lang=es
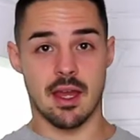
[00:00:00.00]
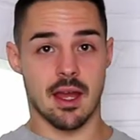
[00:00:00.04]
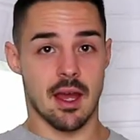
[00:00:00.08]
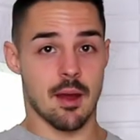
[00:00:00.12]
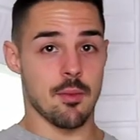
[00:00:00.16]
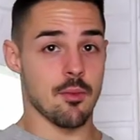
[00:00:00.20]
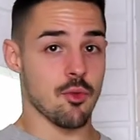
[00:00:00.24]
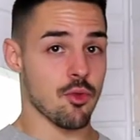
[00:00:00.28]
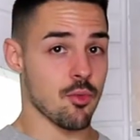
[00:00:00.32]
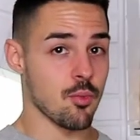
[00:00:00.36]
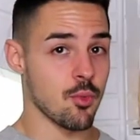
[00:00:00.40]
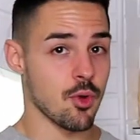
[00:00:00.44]

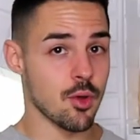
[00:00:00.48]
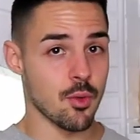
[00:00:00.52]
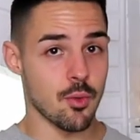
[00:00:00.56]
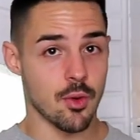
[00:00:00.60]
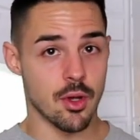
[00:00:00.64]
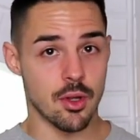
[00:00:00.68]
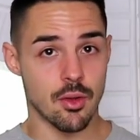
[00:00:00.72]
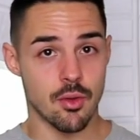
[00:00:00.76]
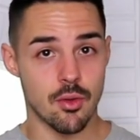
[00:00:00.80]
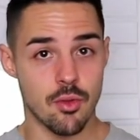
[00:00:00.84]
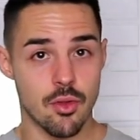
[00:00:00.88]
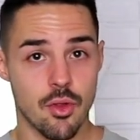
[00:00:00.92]
digamos, muy
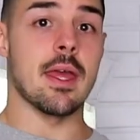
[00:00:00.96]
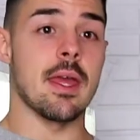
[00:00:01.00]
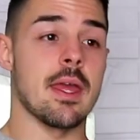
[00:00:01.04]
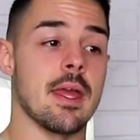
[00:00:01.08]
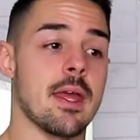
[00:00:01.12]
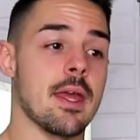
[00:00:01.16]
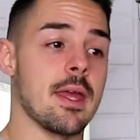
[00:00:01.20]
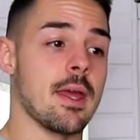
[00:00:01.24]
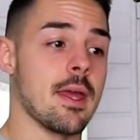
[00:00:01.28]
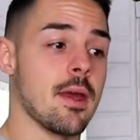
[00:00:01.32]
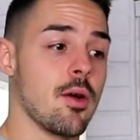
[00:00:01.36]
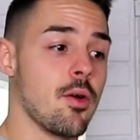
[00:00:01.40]
buenos.
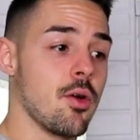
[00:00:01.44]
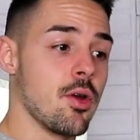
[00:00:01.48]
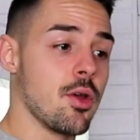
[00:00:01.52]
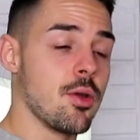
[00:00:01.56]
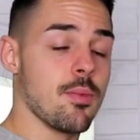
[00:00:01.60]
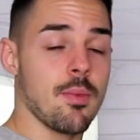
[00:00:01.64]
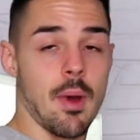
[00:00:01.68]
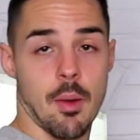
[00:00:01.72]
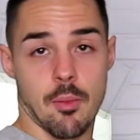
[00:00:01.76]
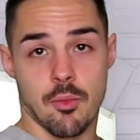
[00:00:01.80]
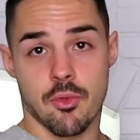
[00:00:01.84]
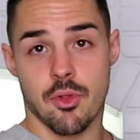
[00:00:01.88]
Y
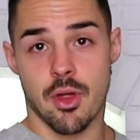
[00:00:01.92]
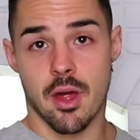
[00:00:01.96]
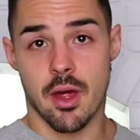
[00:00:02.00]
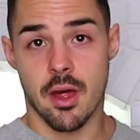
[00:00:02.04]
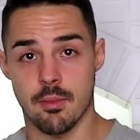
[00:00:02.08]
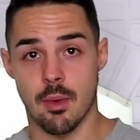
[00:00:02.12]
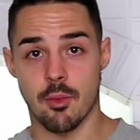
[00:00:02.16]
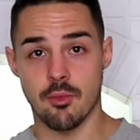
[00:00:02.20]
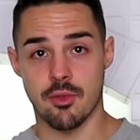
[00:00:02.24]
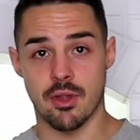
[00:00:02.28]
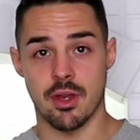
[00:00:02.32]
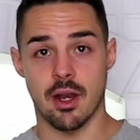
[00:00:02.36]
hoy vamos a,
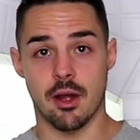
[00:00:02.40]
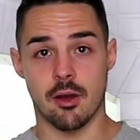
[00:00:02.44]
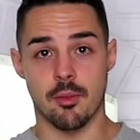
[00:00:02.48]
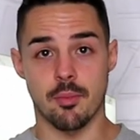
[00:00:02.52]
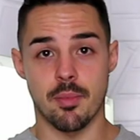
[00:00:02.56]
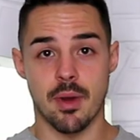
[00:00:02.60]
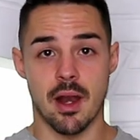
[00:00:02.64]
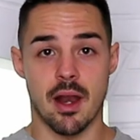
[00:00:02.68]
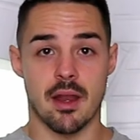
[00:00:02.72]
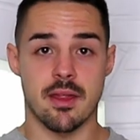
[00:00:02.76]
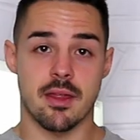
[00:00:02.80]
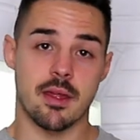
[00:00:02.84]
ir a
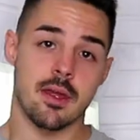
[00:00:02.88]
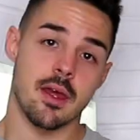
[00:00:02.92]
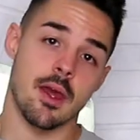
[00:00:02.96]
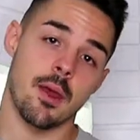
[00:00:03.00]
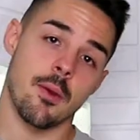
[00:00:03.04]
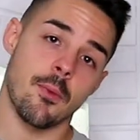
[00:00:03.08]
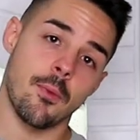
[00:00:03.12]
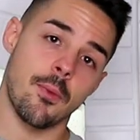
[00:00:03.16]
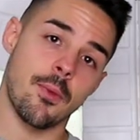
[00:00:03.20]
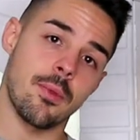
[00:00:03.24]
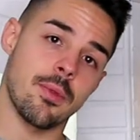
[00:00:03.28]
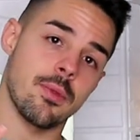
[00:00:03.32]
comprar, así
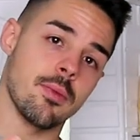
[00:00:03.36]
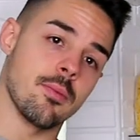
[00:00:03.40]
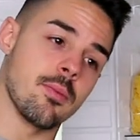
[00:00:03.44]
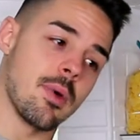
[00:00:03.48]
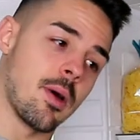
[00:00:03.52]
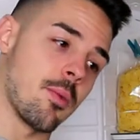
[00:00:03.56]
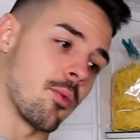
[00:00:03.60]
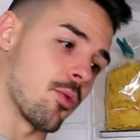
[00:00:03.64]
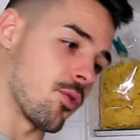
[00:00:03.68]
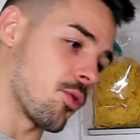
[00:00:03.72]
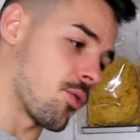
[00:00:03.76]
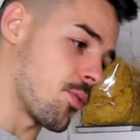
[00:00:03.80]
que
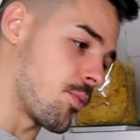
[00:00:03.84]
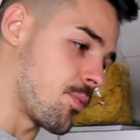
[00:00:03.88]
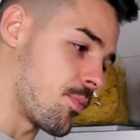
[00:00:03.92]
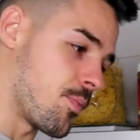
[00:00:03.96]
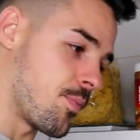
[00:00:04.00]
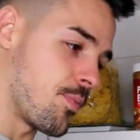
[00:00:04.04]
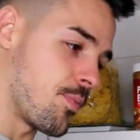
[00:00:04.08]
vamos.